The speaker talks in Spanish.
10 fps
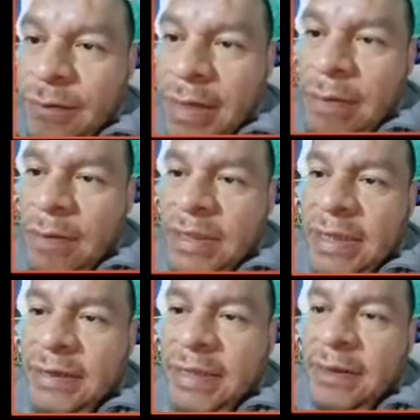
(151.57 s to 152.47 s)
Vamos a
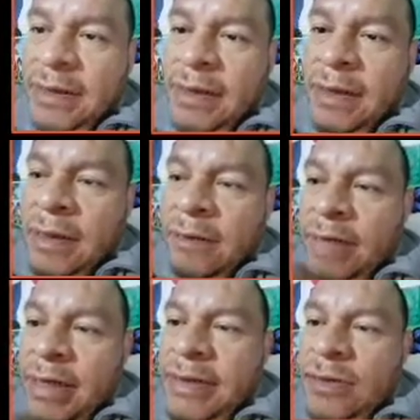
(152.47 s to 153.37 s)
la siguiente.
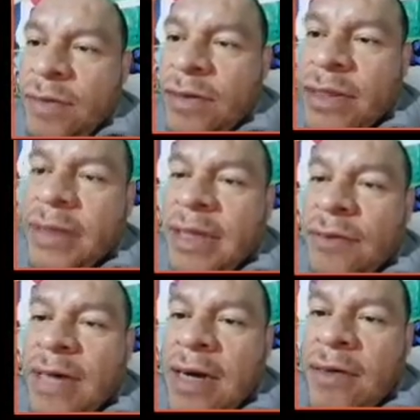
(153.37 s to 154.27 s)
Me dice el número 3.
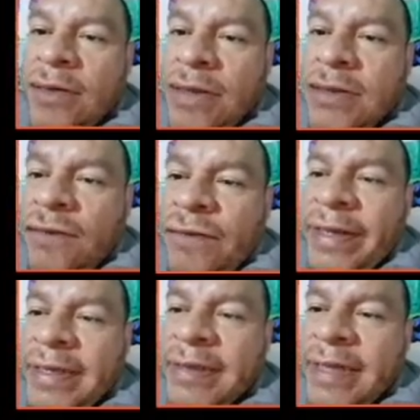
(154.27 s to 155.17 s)
Calcula la longitud de la
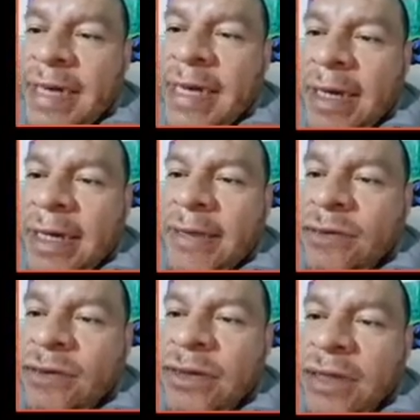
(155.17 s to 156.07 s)
circunferencia si el área es
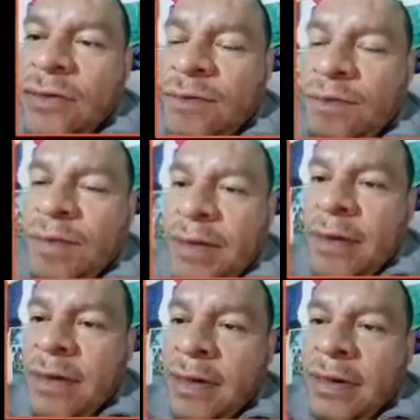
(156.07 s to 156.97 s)
81 pi.
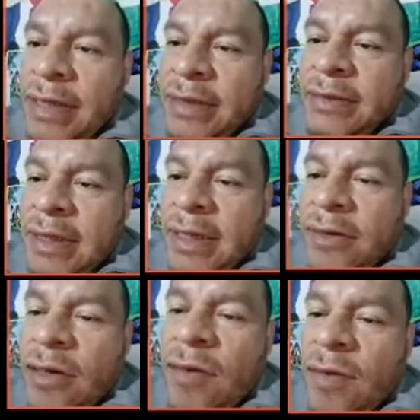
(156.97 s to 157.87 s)
Ya está.
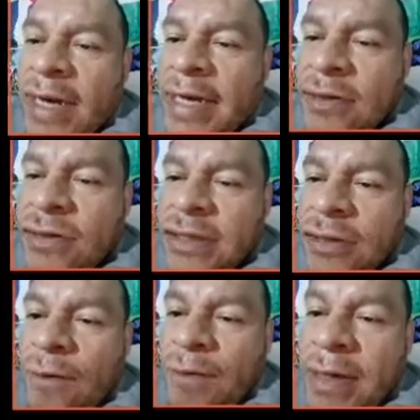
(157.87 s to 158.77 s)
Entonces, como el área es
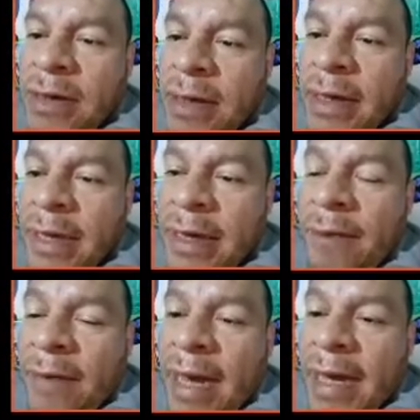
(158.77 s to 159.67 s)
81 pi,
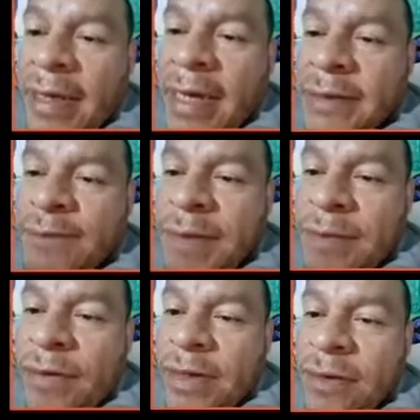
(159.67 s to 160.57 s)
el área es pi
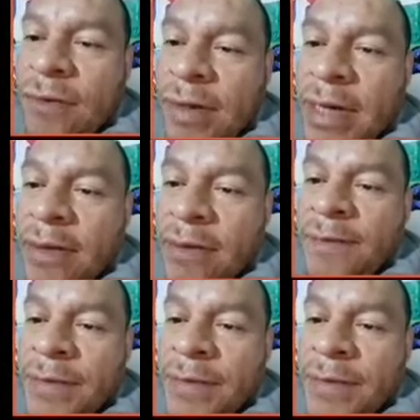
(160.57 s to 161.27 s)
por radio cuadrado.